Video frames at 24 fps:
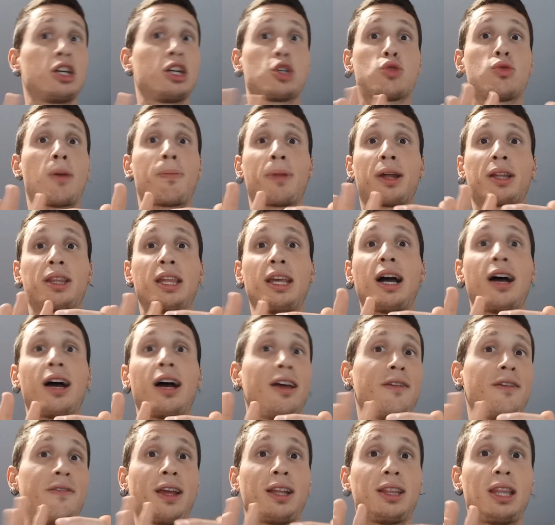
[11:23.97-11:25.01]
Es una
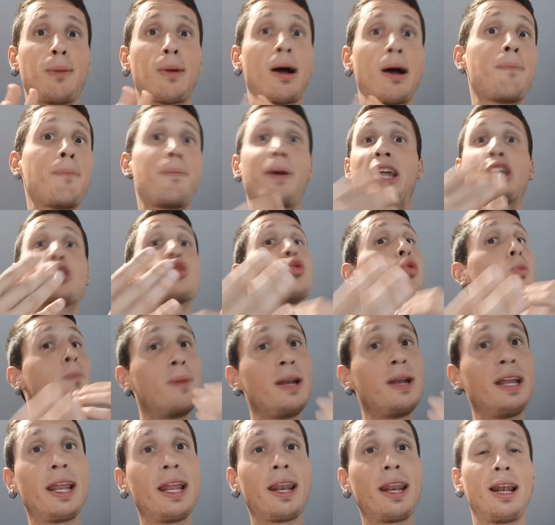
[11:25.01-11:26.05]
práctica efectiva para
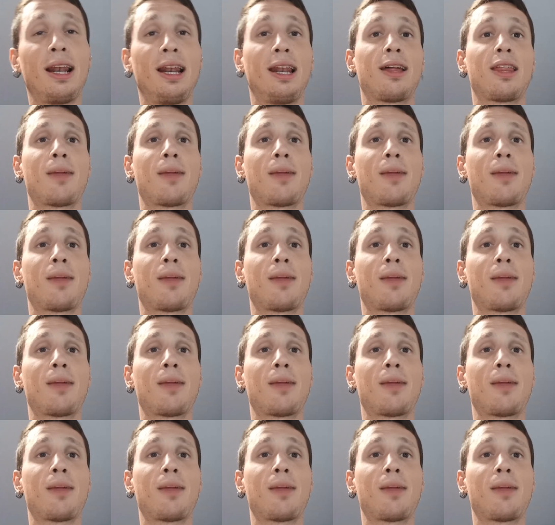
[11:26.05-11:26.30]
suplir